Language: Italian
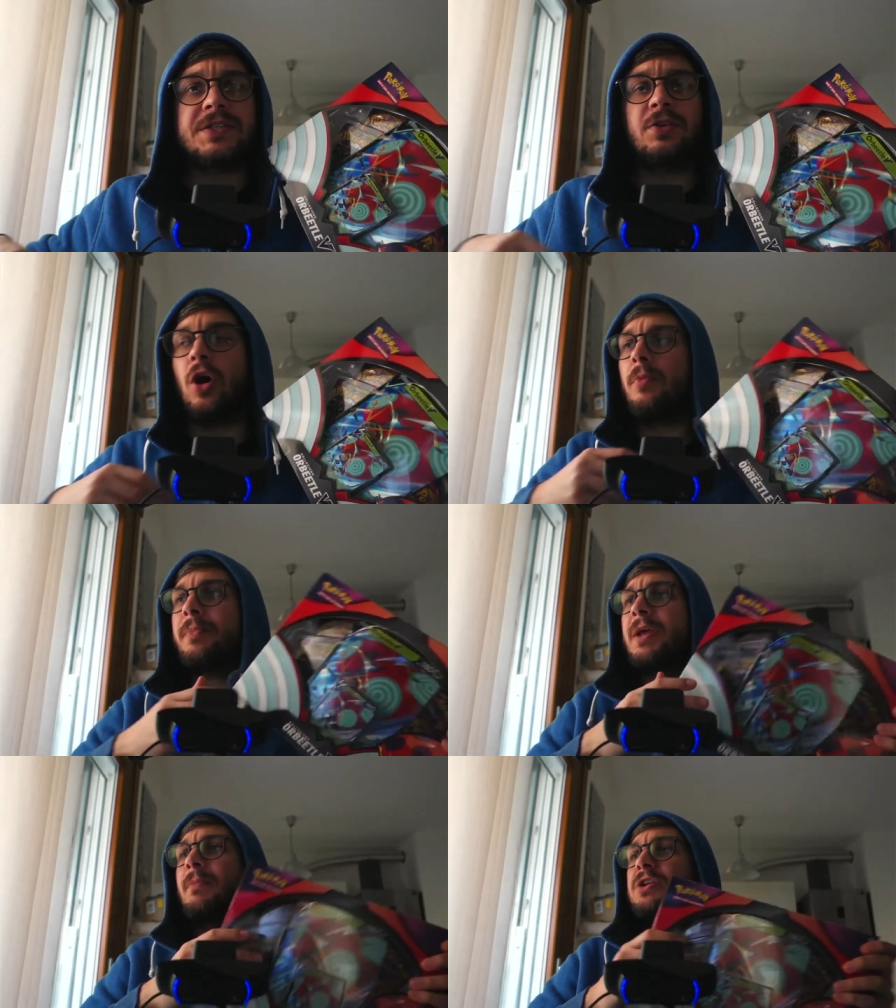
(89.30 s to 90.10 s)
no,
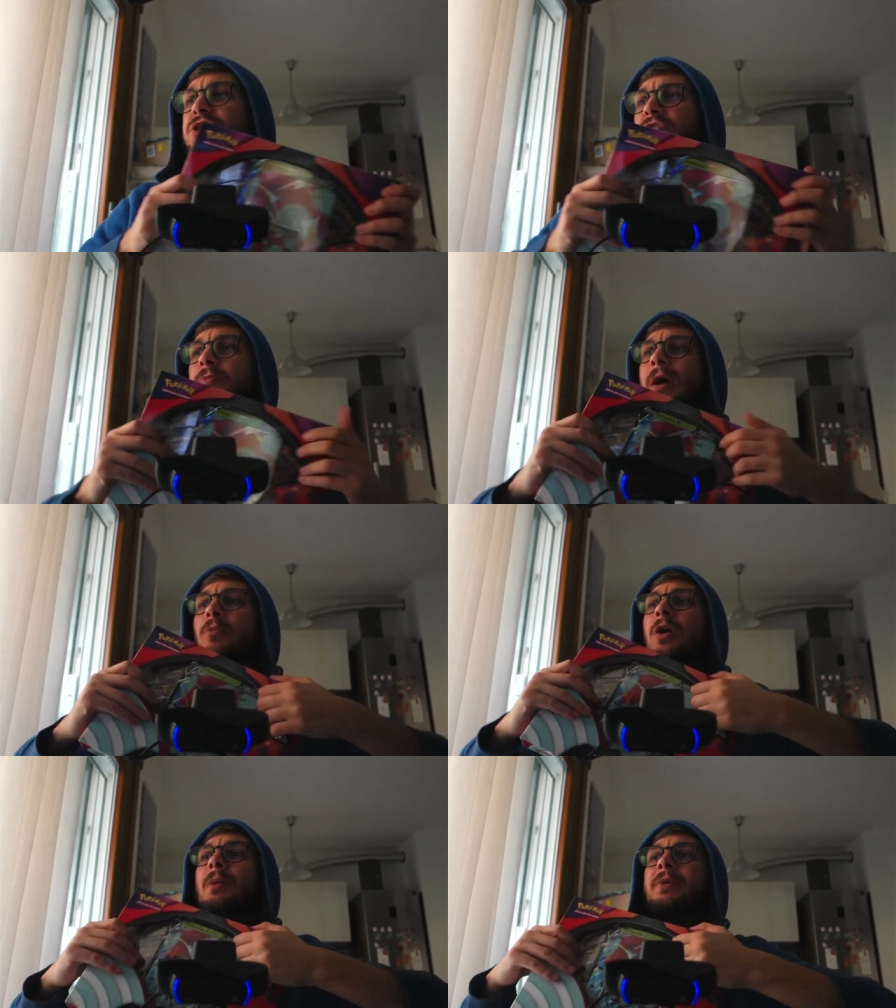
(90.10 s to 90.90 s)
prima ci
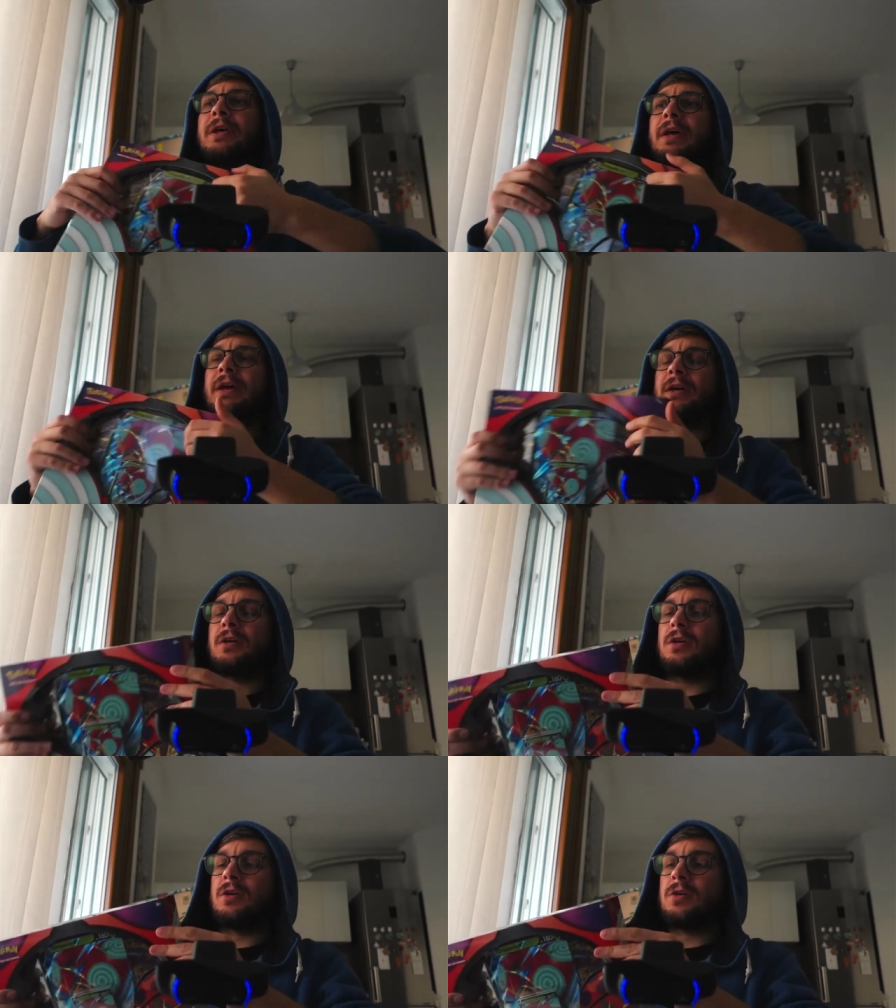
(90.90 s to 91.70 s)
dobbiamo aprire
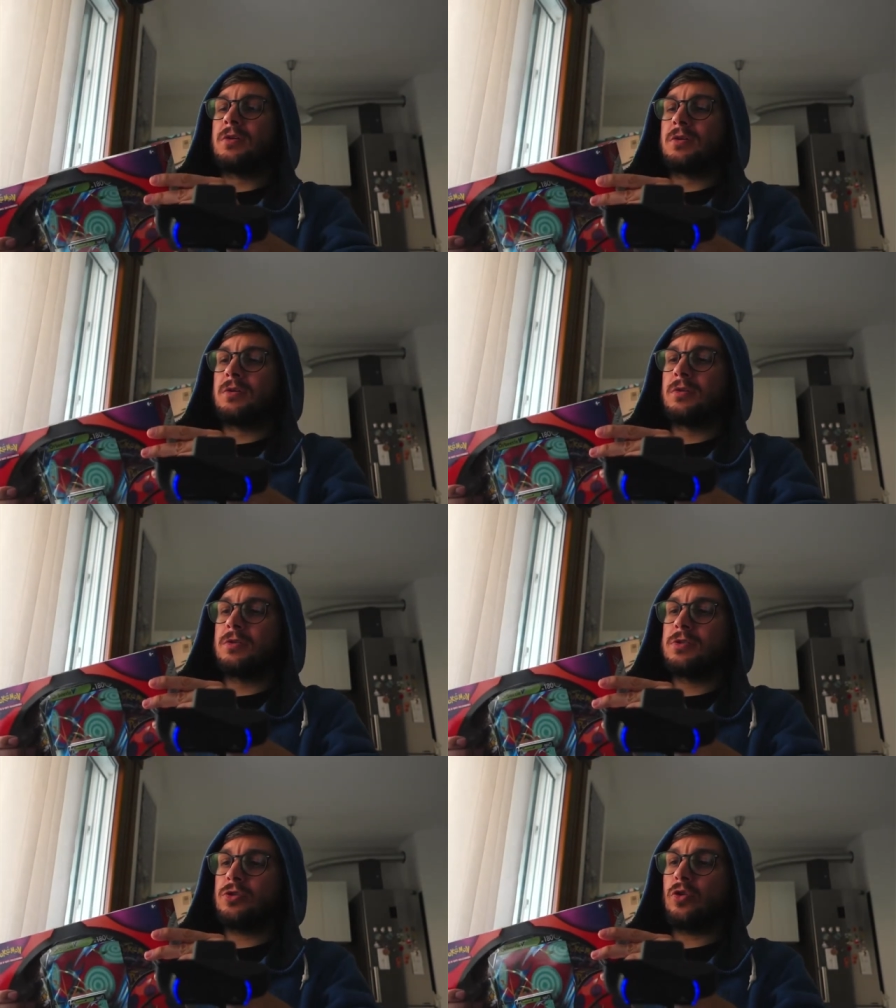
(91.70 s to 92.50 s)

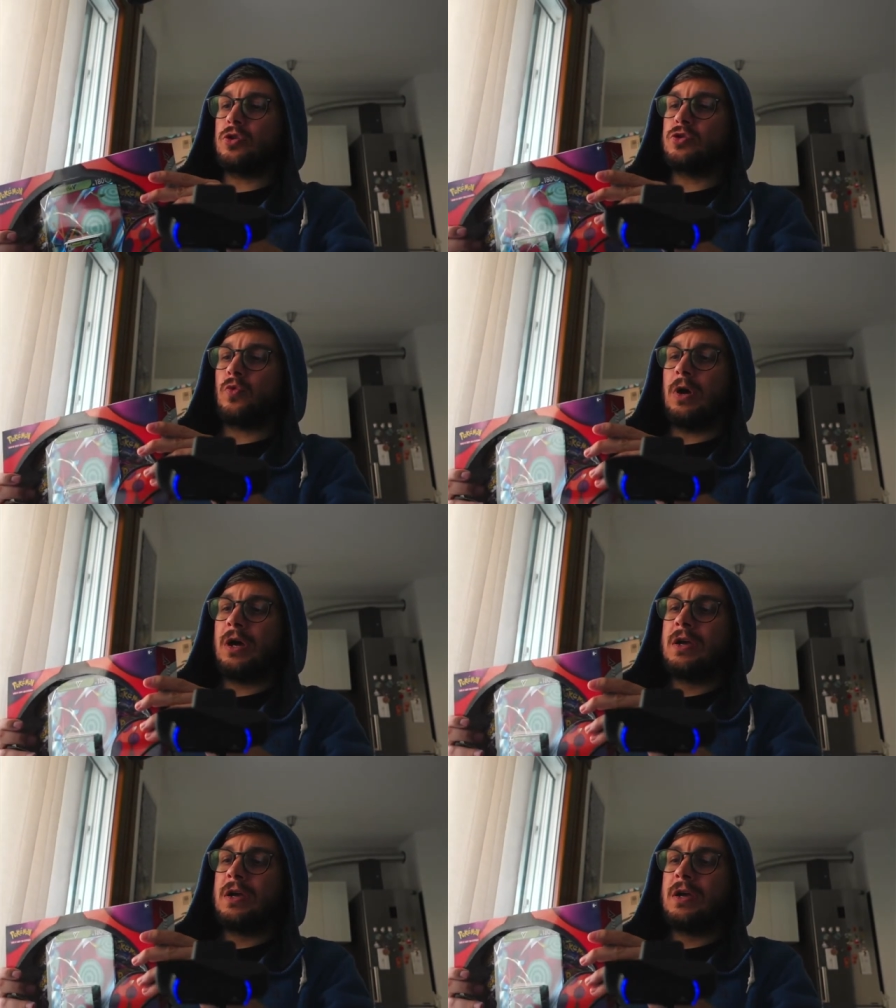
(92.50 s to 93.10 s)
sto coso qua.